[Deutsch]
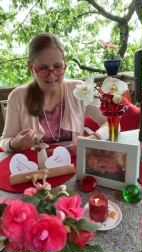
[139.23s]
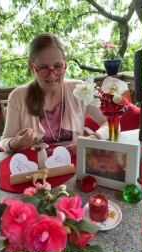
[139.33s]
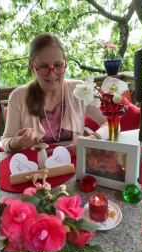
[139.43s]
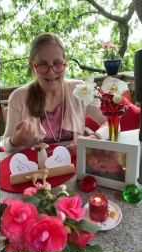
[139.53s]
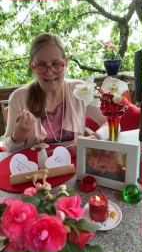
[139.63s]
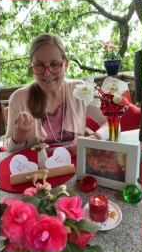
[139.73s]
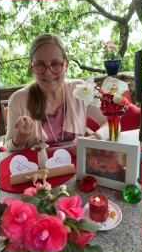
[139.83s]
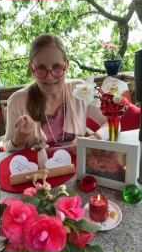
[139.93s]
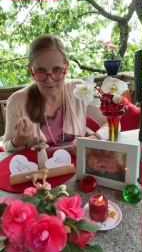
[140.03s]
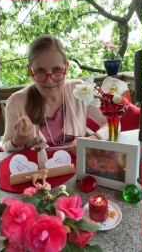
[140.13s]

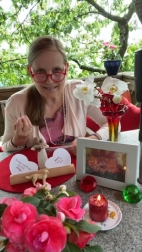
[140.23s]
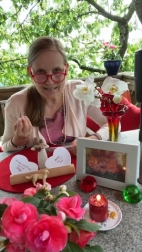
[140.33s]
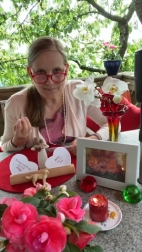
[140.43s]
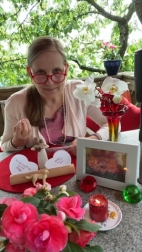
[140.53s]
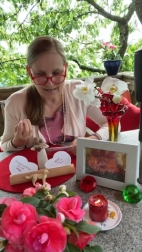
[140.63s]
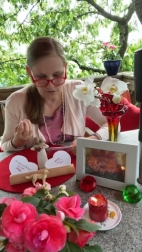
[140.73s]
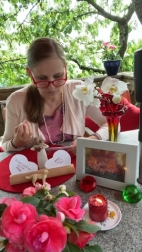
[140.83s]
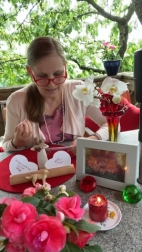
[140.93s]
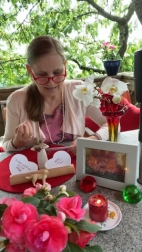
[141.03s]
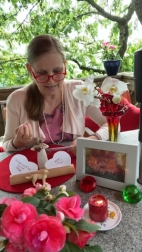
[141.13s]
Leinsamen setzt man
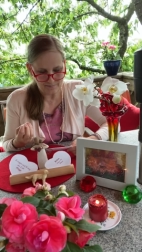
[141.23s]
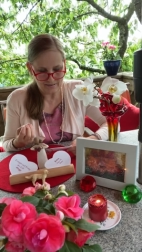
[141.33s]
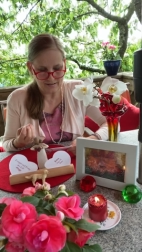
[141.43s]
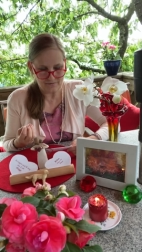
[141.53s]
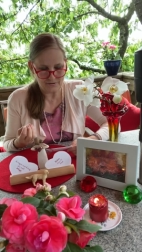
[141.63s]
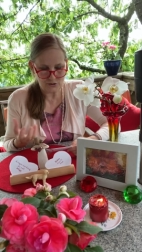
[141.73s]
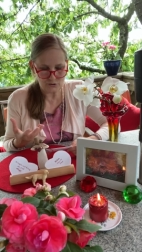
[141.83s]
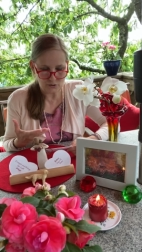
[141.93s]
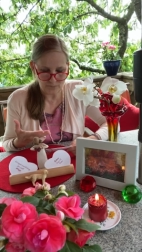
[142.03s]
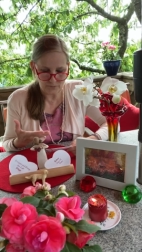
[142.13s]
auch ein bei
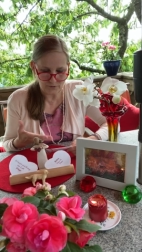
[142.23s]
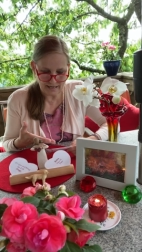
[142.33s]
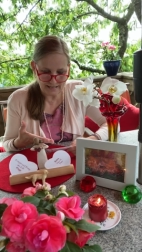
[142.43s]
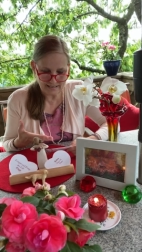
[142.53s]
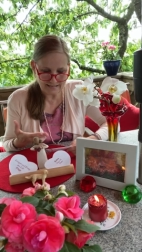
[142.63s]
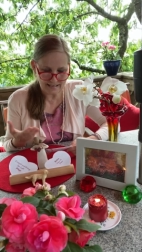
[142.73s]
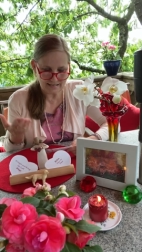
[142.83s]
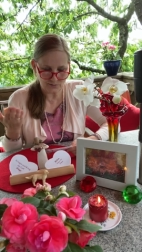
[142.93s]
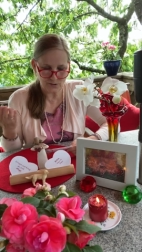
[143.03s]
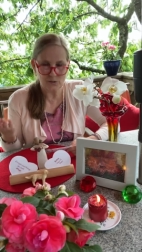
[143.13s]
Verstopfung
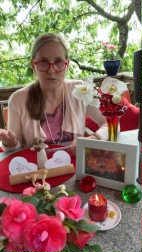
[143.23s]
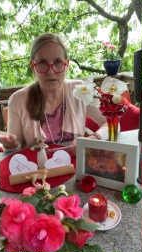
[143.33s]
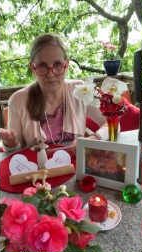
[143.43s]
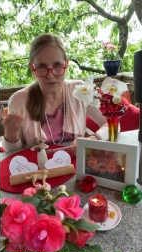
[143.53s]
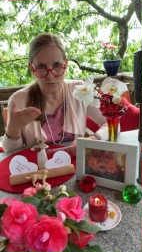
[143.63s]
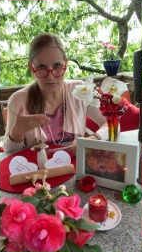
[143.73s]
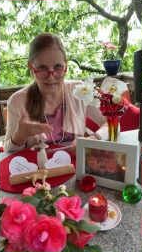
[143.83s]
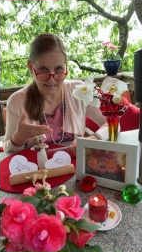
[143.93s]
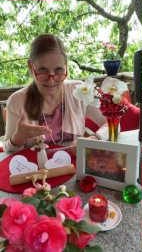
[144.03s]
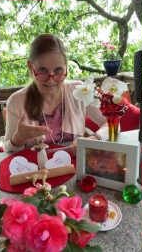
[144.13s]
einerseits oder Durchfall
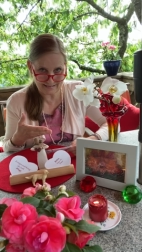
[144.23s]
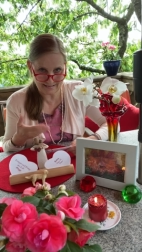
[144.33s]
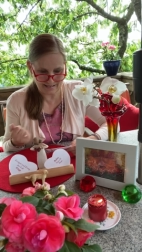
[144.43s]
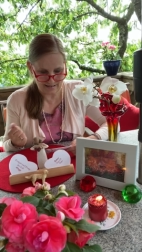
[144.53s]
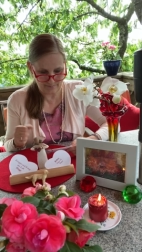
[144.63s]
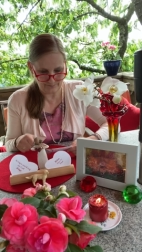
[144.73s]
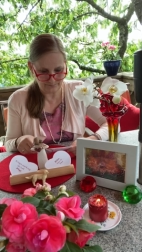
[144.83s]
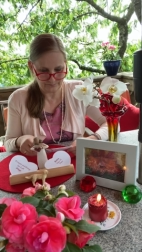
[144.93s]
oder Reizdarm.